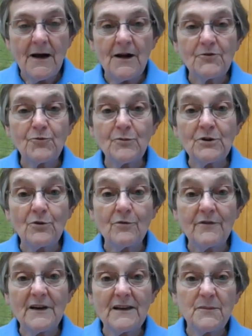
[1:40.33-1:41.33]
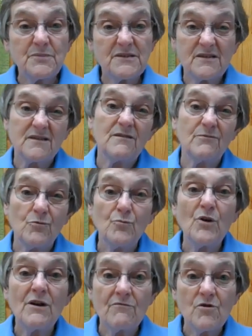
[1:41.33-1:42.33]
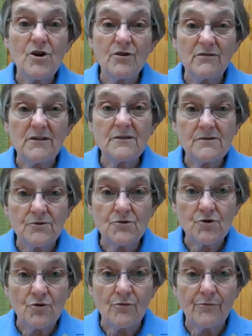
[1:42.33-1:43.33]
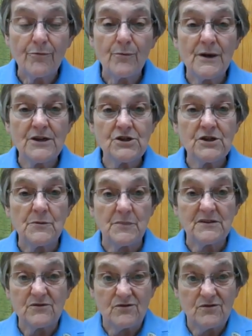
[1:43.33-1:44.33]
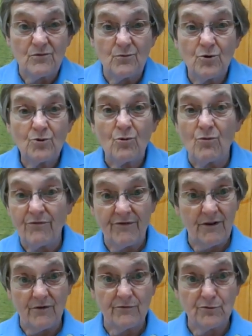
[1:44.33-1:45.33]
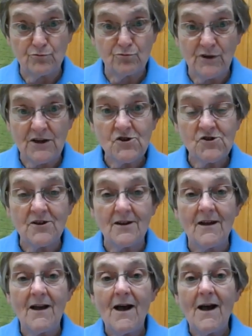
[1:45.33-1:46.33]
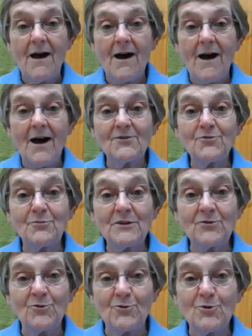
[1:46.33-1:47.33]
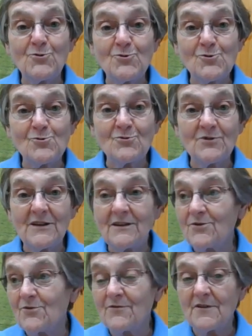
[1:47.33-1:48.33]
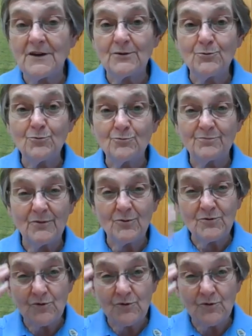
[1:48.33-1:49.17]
Ensuite, on va à l'épicerie. Il vaut mieux avoir une liste de ce qu'on veut acheter parce que si on a trop faim, on va tout acheter. Ensuite, on a une journée devant nous.